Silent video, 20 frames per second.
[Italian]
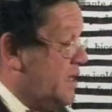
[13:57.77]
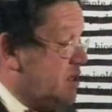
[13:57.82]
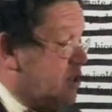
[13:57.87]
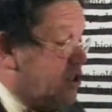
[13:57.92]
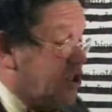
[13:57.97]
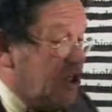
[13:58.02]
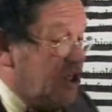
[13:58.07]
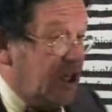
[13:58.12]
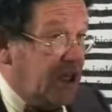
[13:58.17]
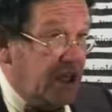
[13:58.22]

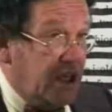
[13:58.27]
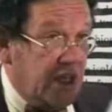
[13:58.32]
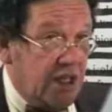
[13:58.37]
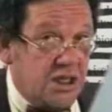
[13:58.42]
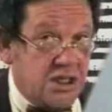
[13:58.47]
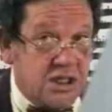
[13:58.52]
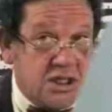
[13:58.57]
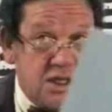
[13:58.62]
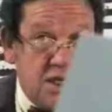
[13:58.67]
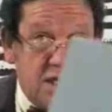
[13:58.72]

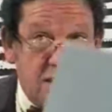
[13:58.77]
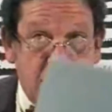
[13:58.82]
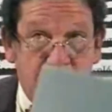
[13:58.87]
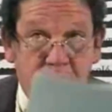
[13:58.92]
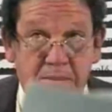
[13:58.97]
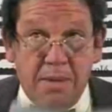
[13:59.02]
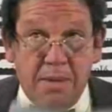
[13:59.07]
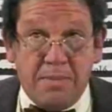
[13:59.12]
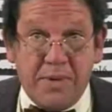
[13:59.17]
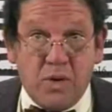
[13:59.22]
cinici
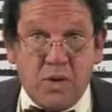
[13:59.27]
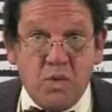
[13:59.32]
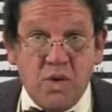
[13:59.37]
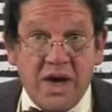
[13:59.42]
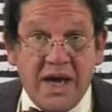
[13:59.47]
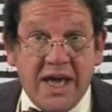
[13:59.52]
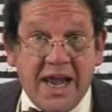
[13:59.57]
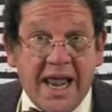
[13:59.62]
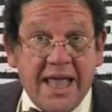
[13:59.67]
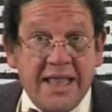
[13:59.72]
ma per
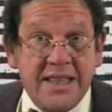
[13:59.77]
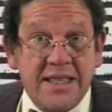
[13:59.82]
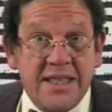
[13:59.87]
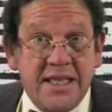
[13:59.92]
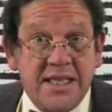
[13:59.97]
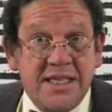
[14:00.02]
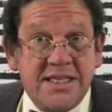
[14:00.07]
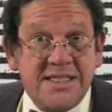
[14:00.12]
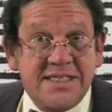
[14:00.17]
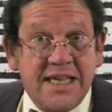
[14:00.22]
un
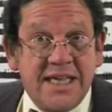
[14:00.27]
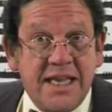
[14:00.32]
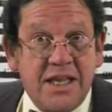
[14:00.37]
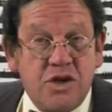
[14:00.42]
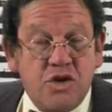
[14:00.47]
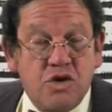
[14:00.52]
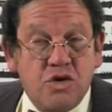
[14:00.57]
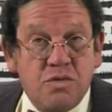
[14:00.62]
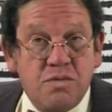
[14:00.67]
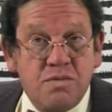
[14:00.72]
grande
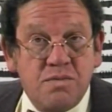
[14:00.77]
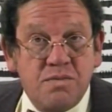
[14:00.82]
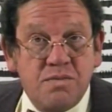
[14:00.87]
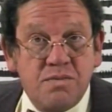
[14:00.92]
disegno.